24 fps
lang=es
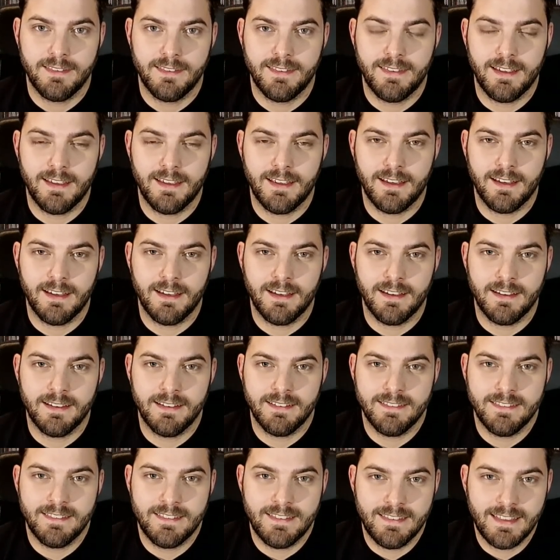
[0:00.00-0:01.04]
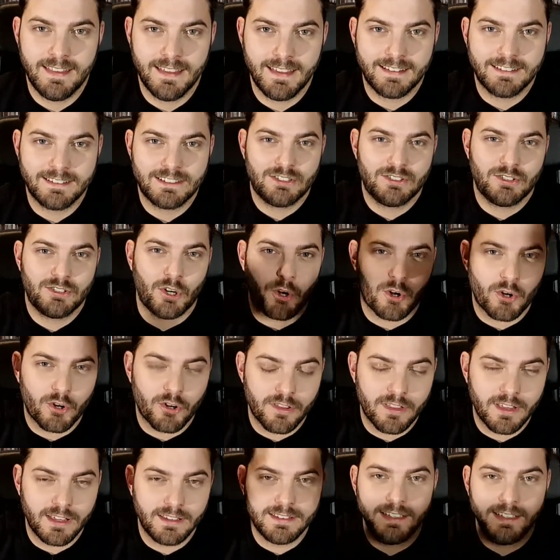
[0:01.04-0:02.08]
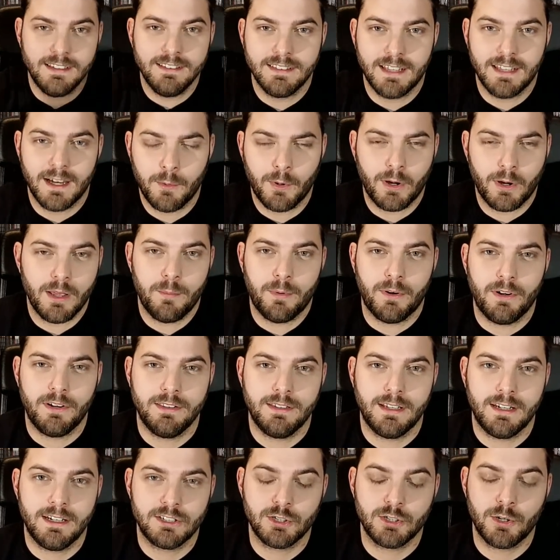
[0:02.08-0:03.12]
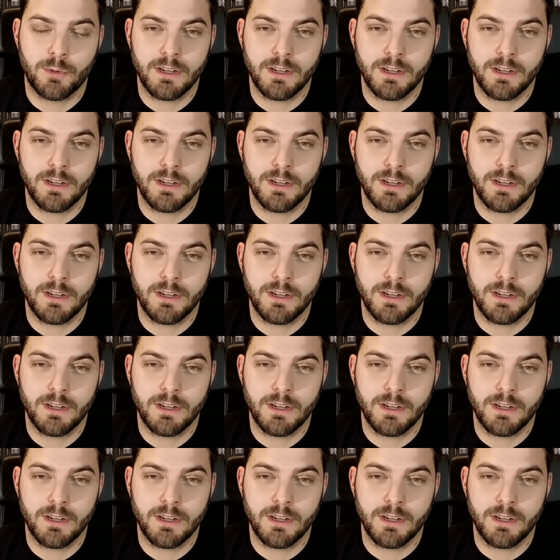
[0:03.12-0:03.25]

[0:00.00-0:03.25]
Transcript: de, chorros de tinta por ahí por internet